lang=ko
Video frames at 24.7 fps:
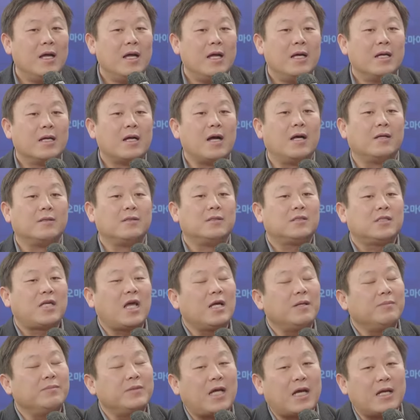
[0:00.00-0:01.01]
그러니까
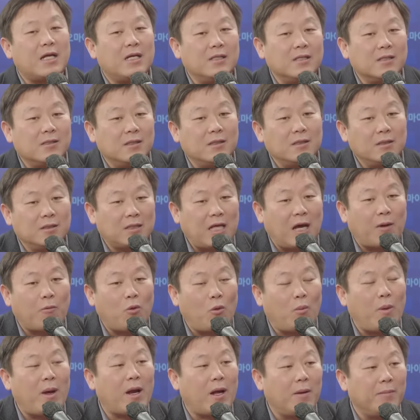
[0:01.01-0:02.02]
책임자를 딱
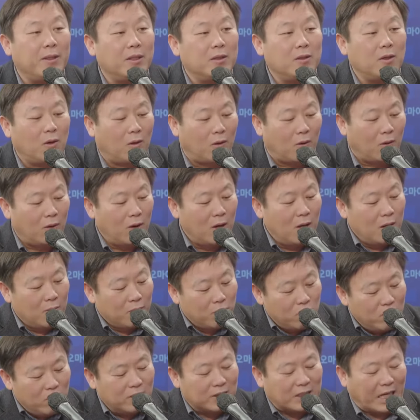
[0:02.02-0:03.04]
꼽아라면요.
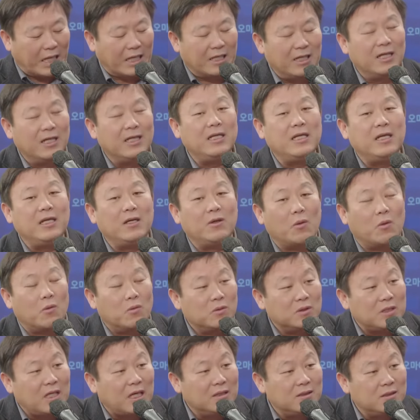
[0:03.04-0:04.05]
물론 당연히
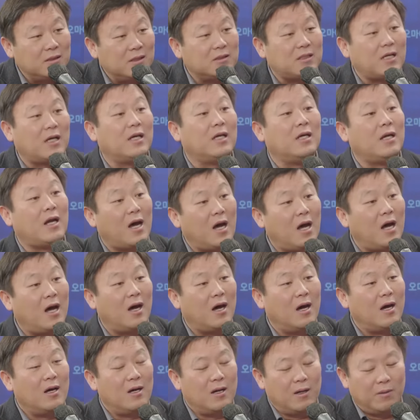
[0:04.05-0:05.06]
용산서장이나
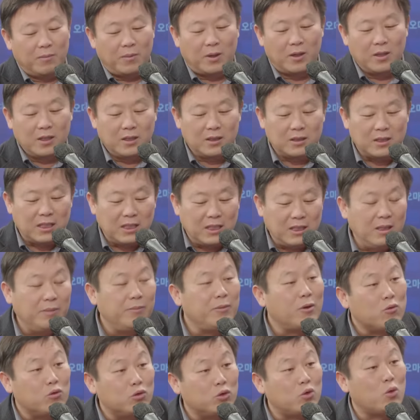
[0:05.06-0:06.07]
뭐 이렇게 이미
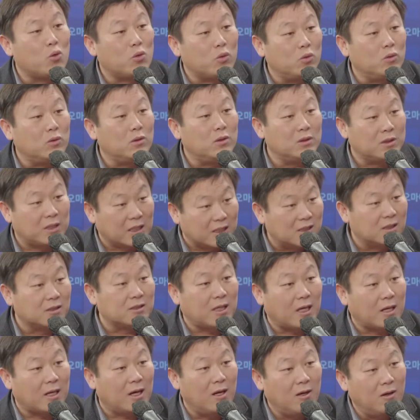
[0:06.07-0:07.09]

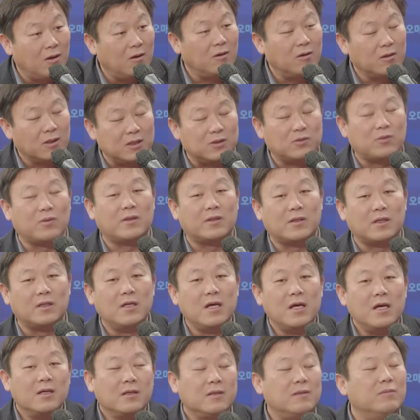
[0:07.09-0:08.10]
구속됐었잖아요. 음, 네.
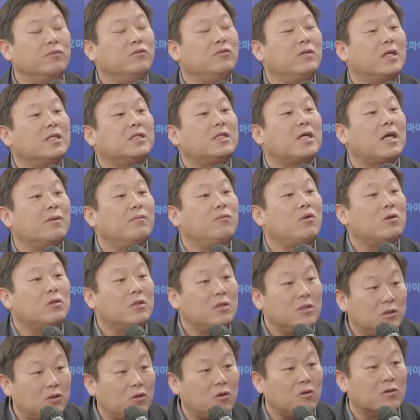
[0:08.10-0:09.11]
그분들의 책임도
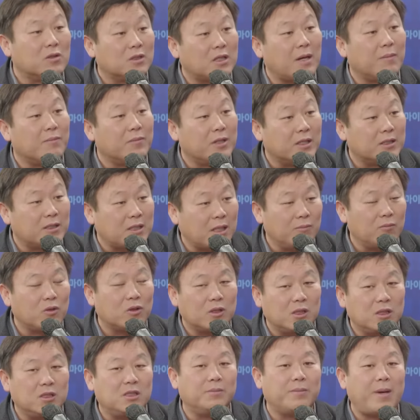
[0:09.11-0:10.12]
크죠. 그 사람들의 책임도
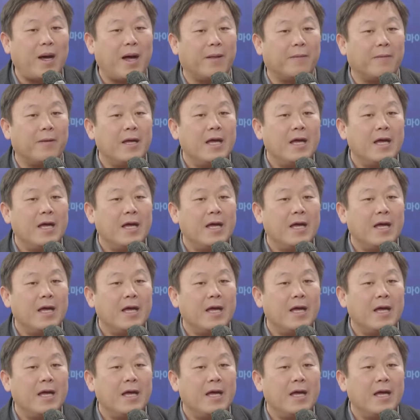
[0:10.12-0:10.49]
크지만